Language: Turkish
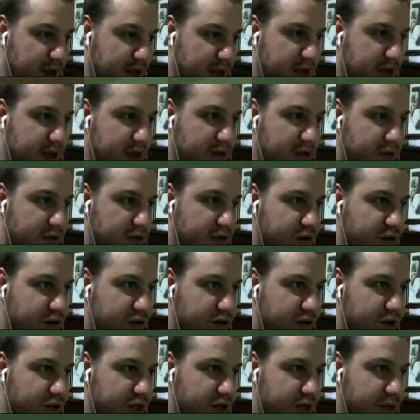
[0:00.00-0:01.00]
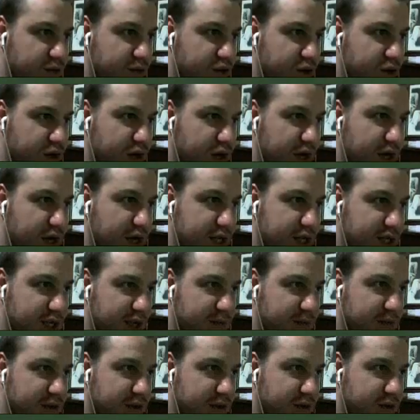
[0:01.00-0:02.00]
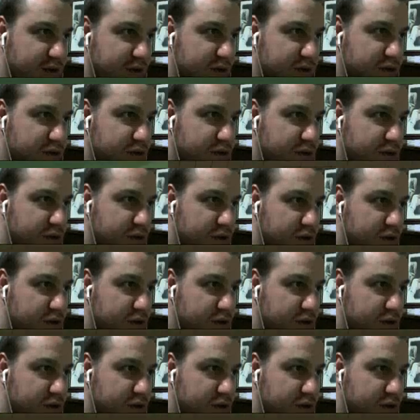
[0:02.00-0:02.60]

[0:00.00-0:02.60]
Hatta onu da göstereyim. Şöyle kazabiliyoruz.